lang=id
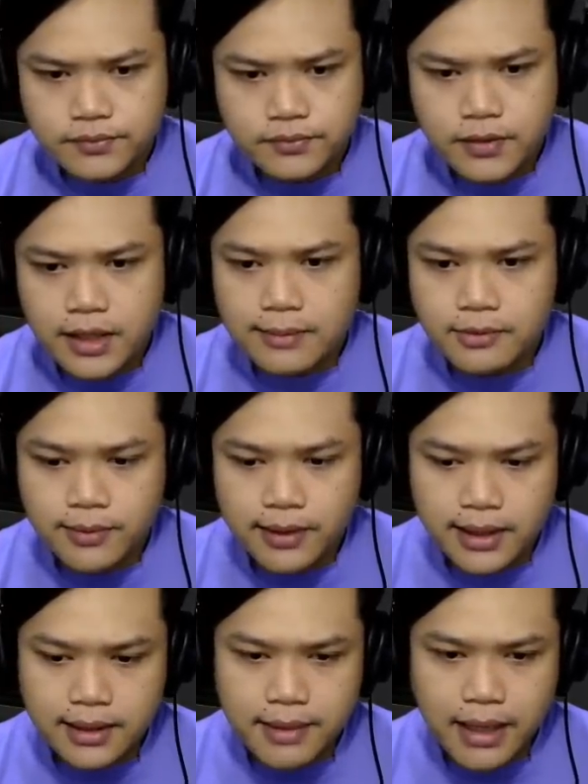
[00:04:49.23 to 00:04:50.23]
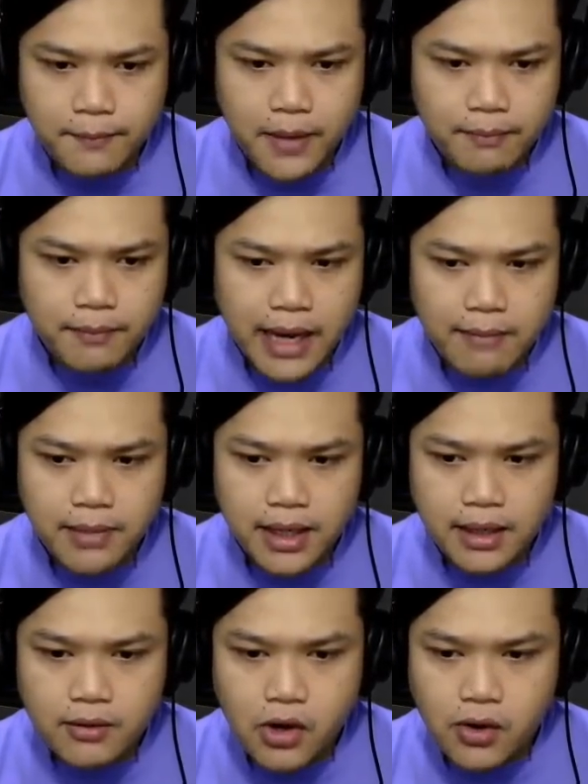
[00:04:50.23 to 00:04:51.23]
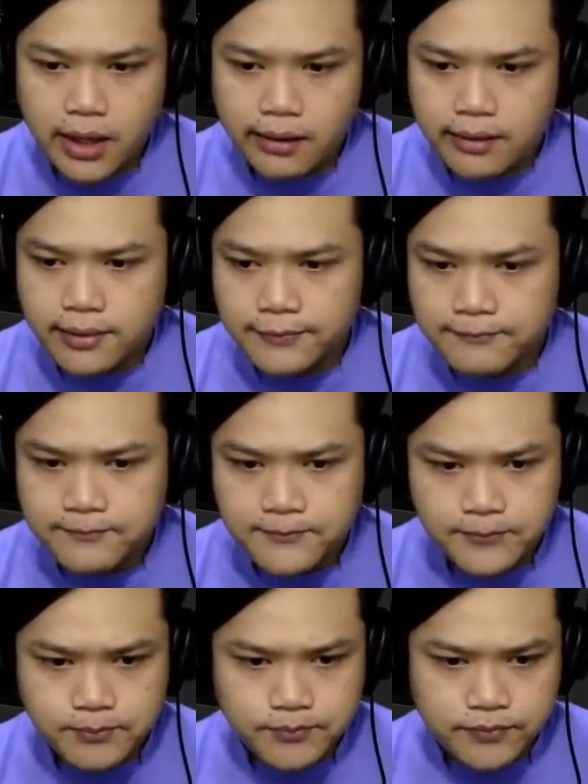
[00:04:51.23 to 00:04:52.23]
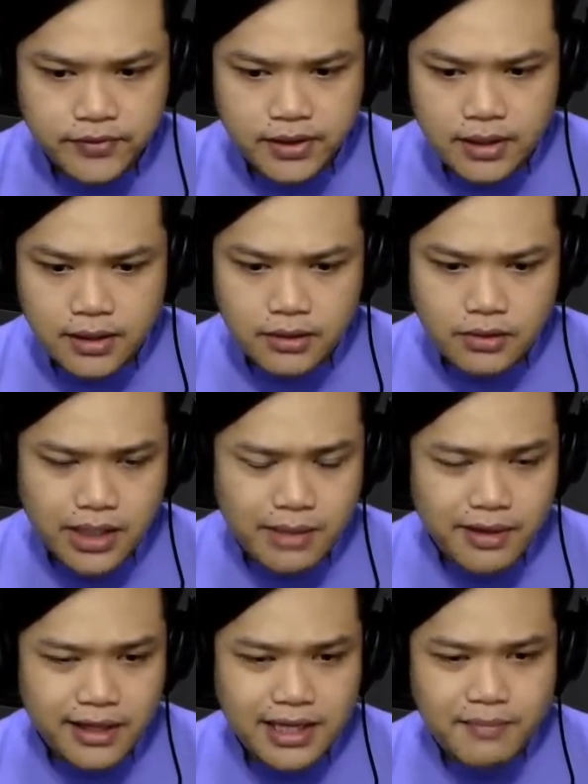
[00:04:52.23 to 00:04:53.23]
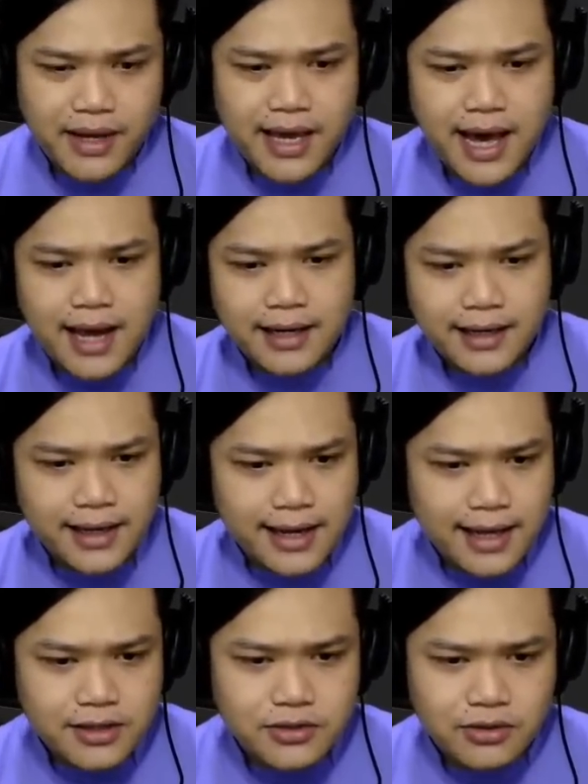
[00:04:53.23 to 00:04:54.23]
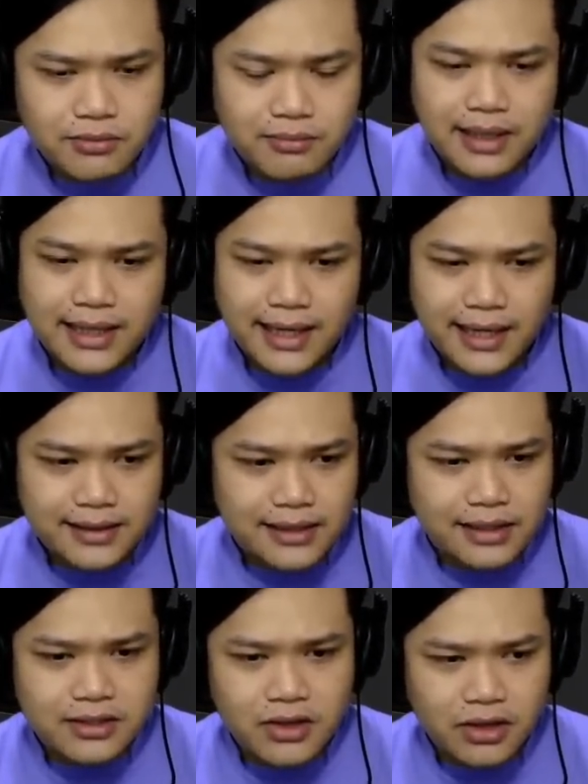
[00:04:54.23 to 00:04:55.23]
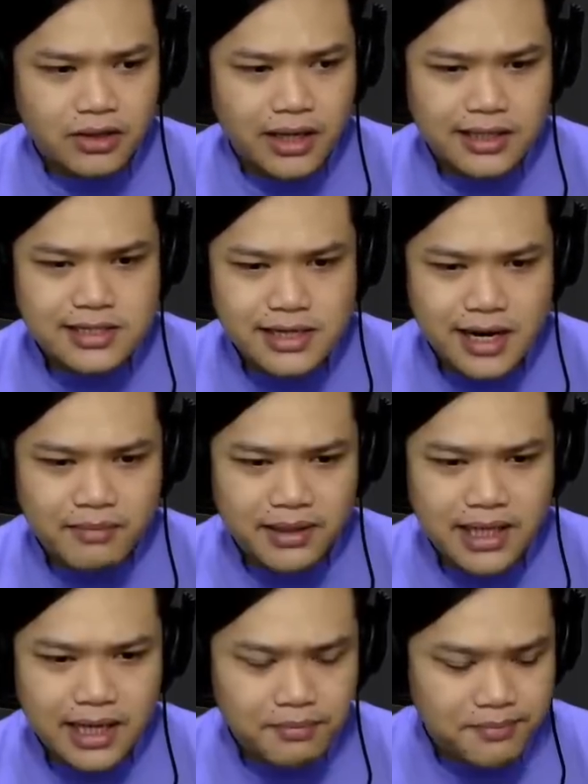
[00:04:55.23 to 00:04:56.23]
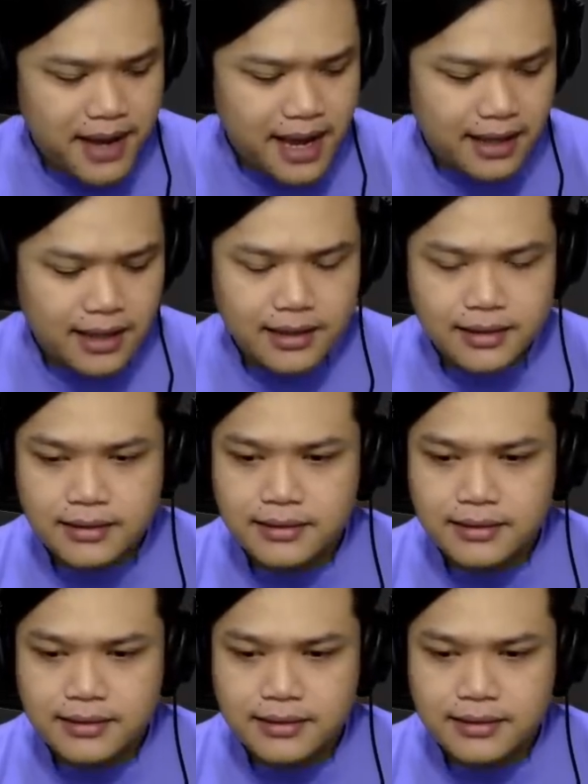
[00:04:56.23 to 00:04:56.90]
Beh lampu merah. Maaf, maaf. Gaming ya. Waduh, hack. Oke, bekerja pagi hari ya. Langsung mata kita tersorot oleh sinar matahari pagi.